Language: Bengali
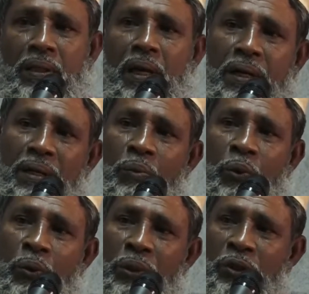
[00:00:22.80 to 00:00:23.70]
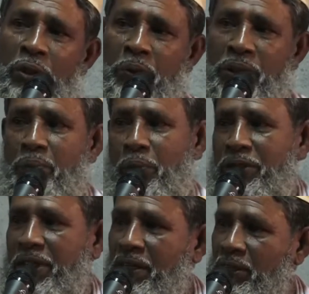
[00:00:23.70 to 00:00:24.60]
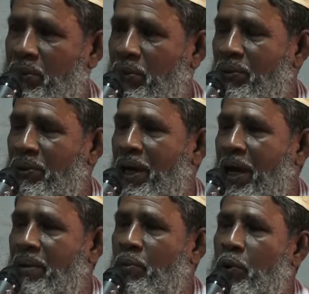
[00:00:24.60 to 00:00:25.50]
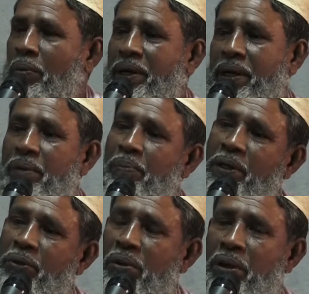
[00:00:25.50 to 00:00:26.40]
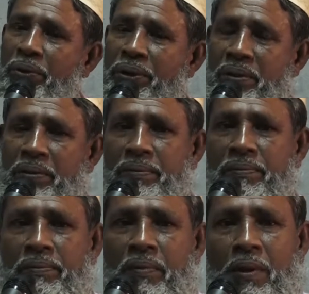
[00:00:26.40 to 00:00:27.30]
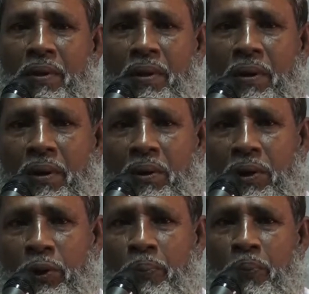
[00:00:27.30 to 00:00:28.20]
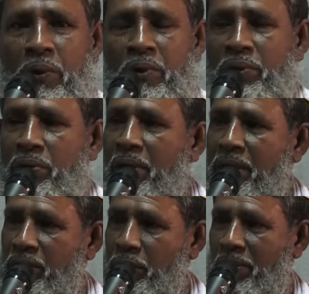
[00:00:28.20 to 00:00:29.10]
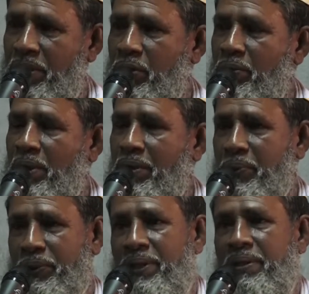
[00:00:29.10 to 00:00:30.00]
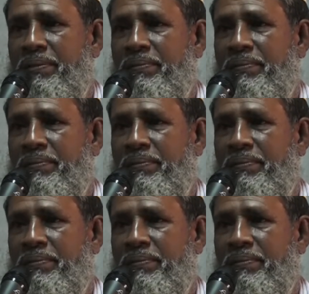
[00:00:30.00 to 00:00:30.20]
তারই মনোনীত পথে পরিচালিত করুন কায় মনোবাক্যেই প্রার্থনা করি অতঃপর অধ্যকার সভার সভাপতি